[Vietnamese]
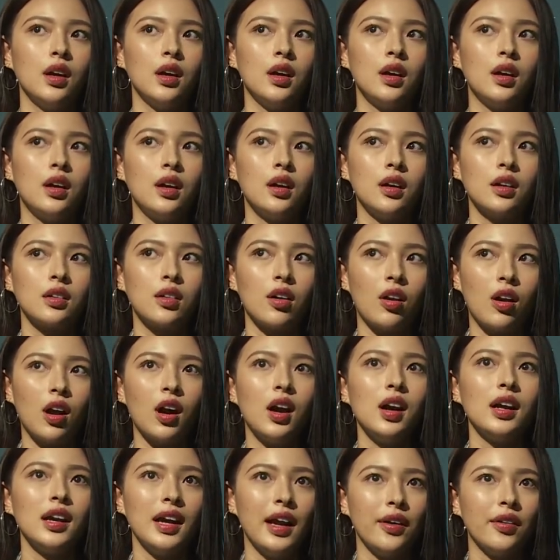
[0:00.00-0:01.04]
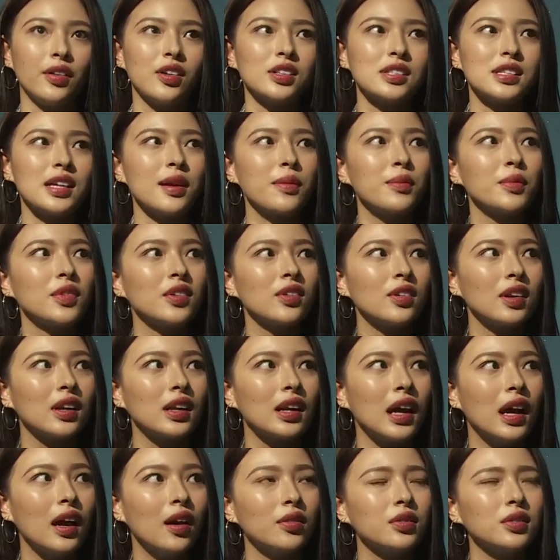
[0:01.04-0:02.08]
Ờ, có, Hảo có xem được
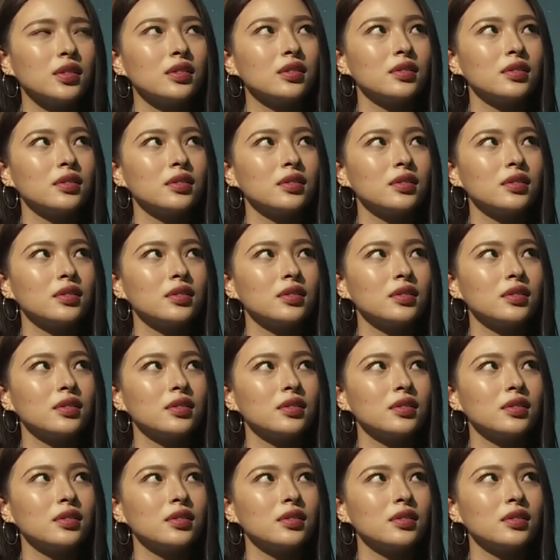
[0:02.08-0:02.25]
là